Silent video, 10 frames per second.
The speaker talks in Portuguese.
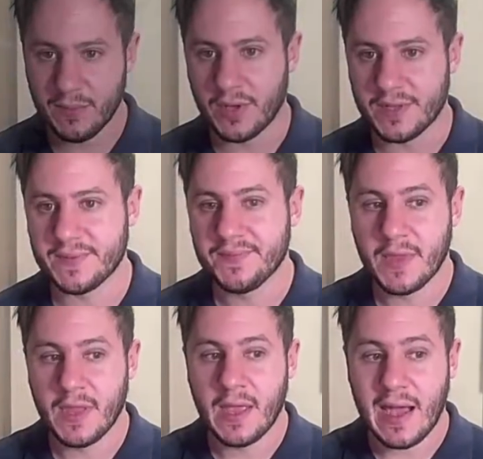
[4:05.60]
boss.
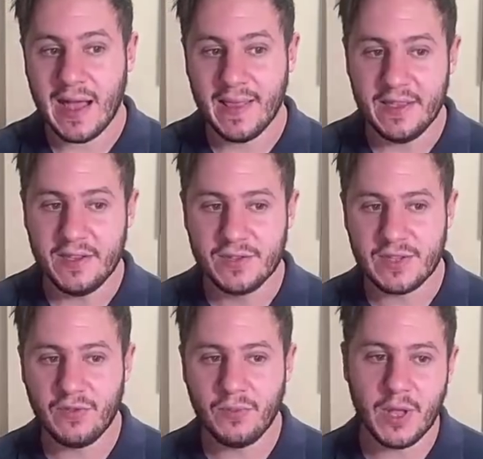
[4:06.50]
Além disso,
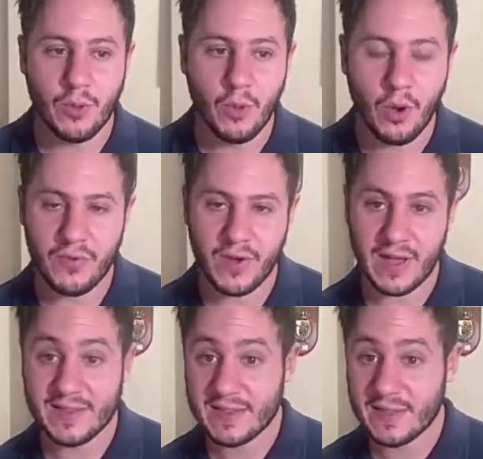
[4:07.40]
teve uma nova
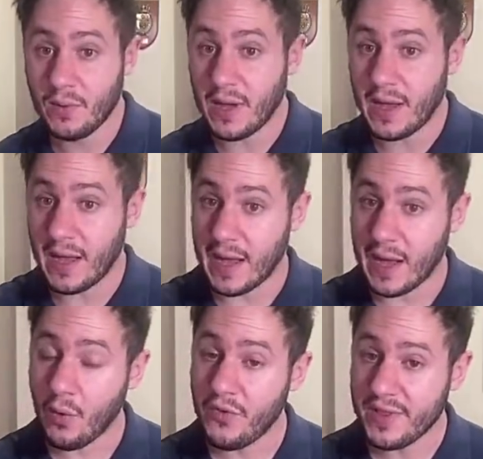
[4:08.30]
adição
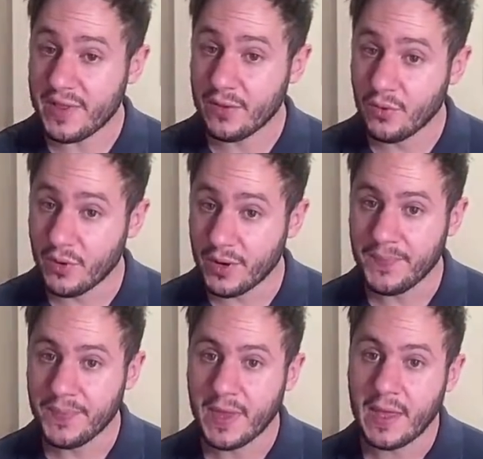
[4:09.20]
ao vendedor.
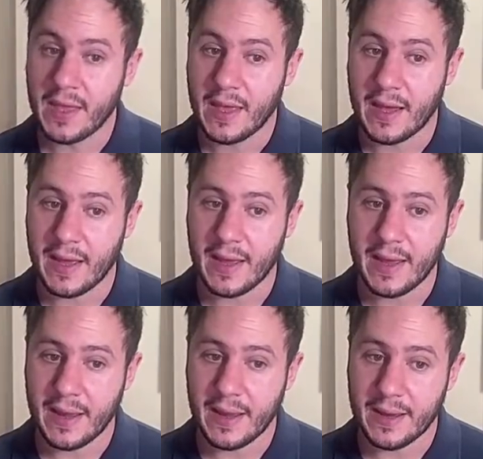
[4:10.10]

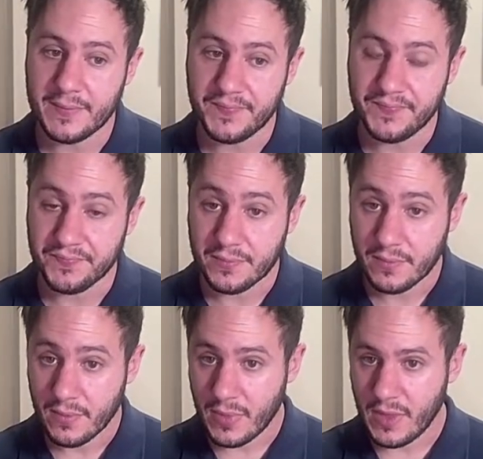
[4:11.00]
É,
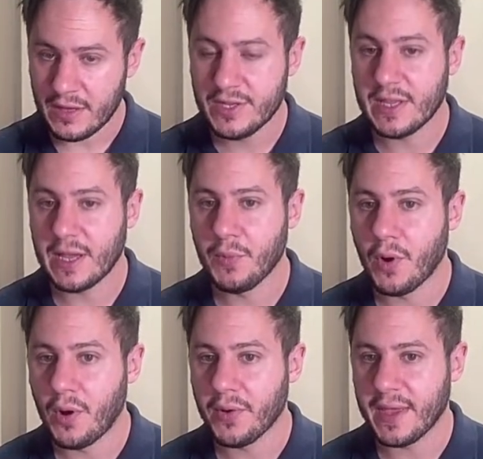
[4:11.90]
de time
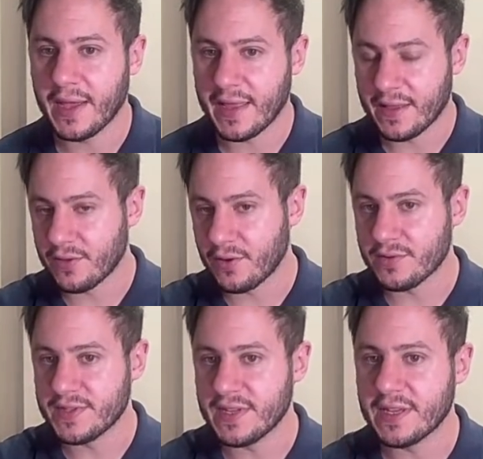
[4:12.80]
walking, aquela
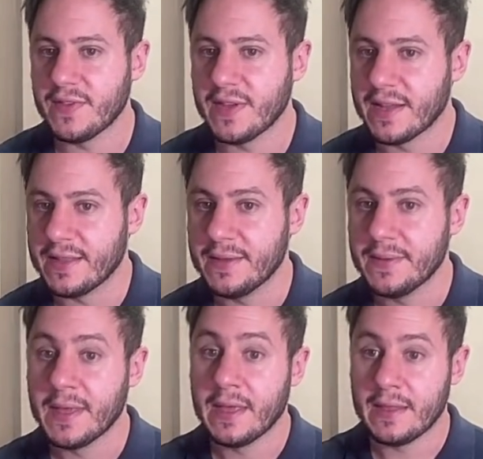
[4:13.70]
trollzinha que fica ali
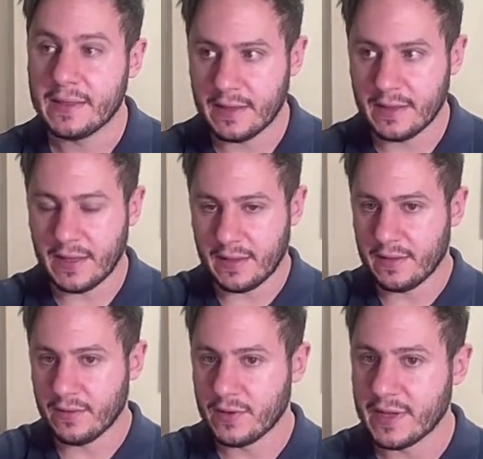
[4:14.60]
de,
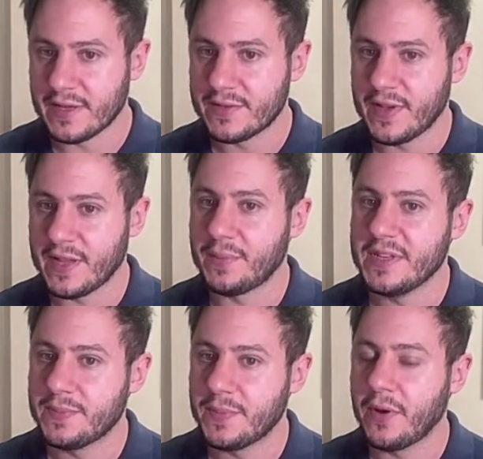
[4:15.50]
no, na esfera
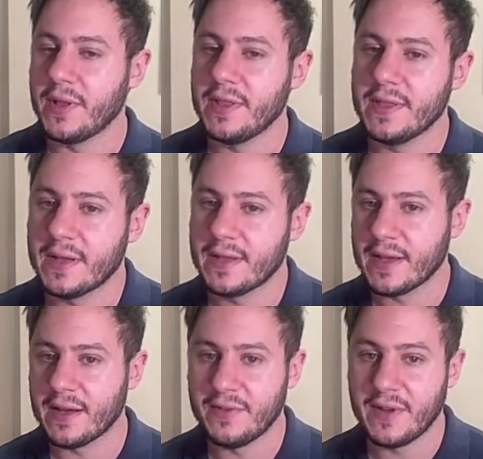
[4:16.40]
principal ali da, da
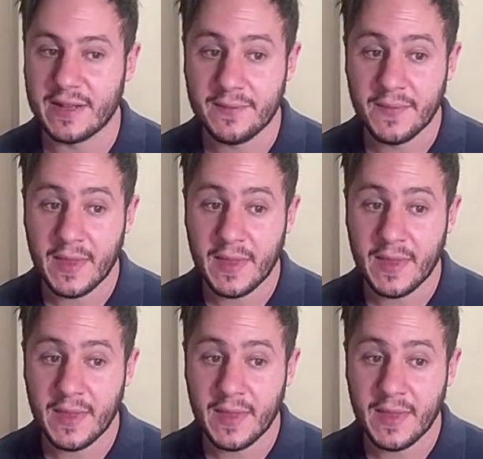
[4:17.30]
caverna.